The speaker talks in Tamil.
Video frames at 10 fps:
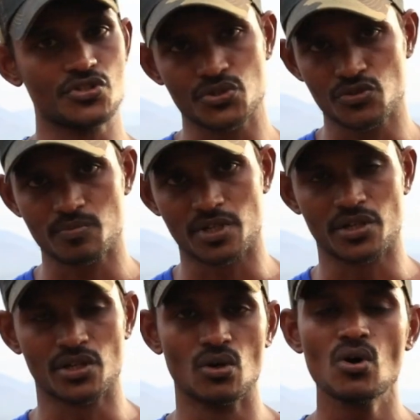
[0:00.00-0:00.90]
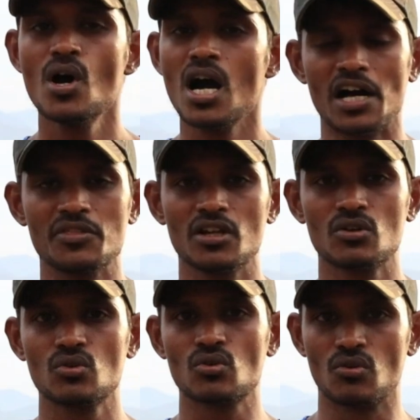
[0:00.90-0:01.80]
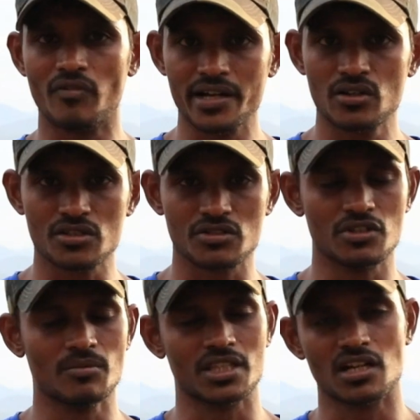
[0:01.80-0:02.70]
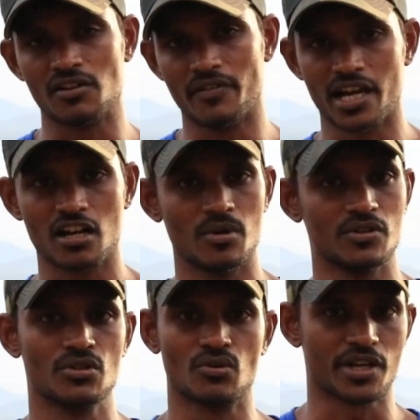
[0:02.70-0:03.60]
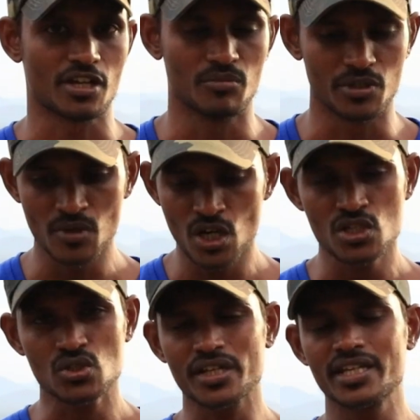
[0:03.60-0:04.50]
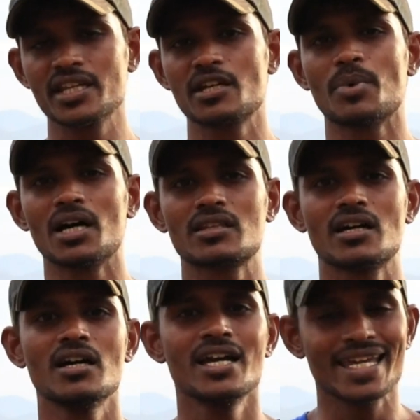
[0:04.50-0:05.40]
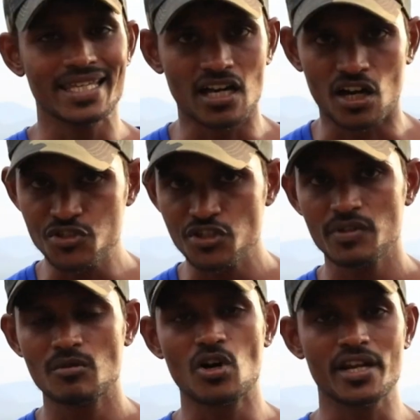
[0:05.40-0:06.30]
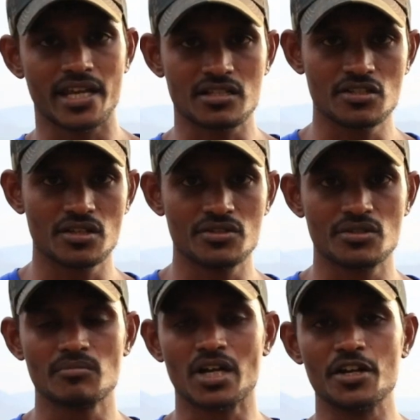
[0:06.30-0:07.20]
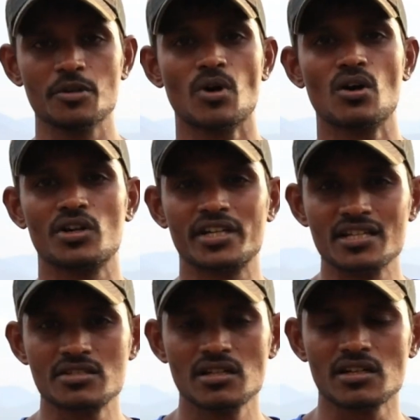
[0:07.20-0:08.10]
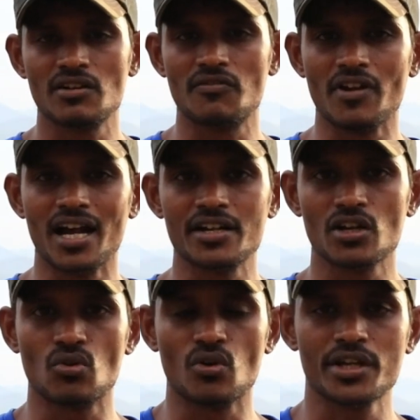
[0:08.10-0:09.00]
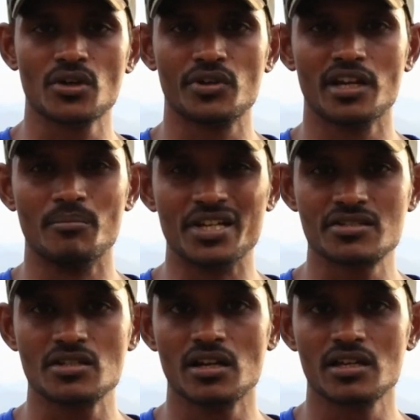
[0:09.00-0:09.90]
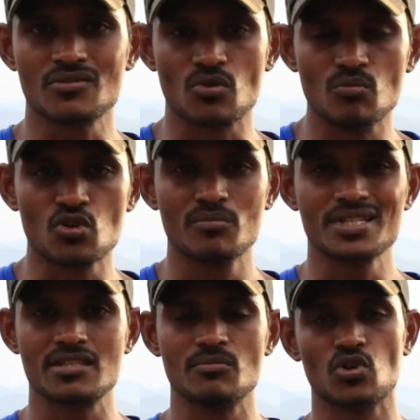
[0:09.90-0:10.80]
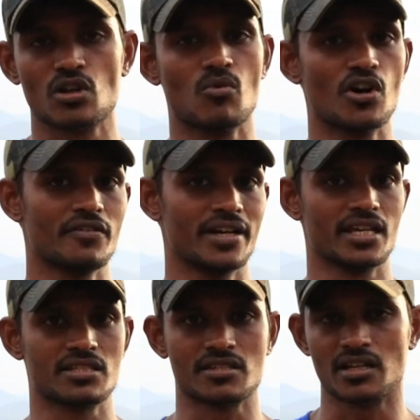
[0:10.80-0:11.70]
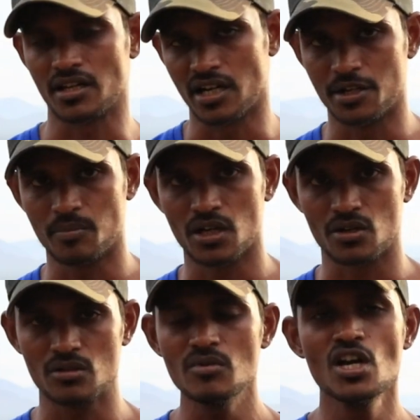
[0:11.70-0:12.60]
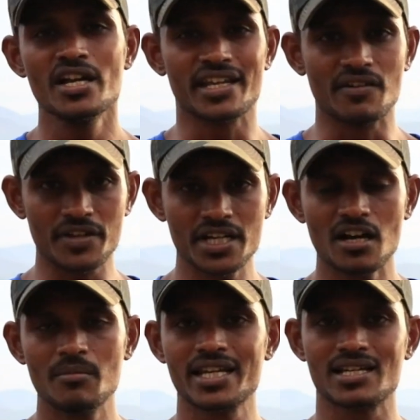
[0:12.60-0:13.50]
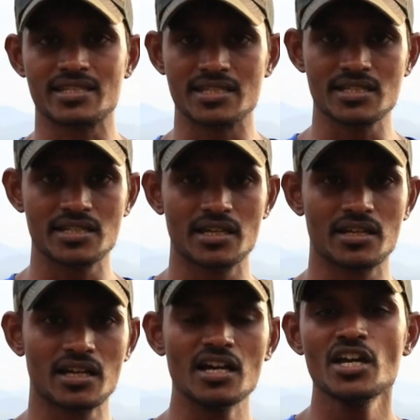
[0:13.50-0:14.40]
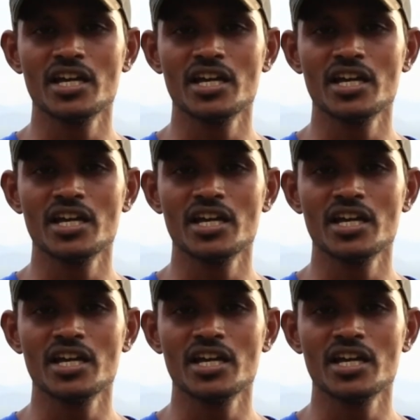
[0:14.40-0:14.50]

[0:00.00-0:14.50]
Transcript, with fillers: சொல்லி சூஸ் பண்ணுறீங்களோ அந்த அளவுக்கு உங்கள் வெயிட் லாஸை வந்து பார்த்தீங்கன்னா அண்ட் வேகமாக வந்து குறைக்க முடியும் ஸோ இன்றைக்கி பார்த்த இந்த அஞ்சு விதமான எக்ஸசைஸும் கண்டிப்பாக உங்கள் டெஸ்ட்டில் இருக்கிற ஃப்ளாட்டை குறைக்கக்கூடிய பெஸ்ட்டான ரொம்ப ரொம்ப சிம்பிளான பாடி வெயிட் எக்ஸசைஸ் அண்ட் கண்டிப்பாக இருக்கும் நீங்கள் விடாமல் நீங்கள் செஞ்சுக்கிட்டே இருங்க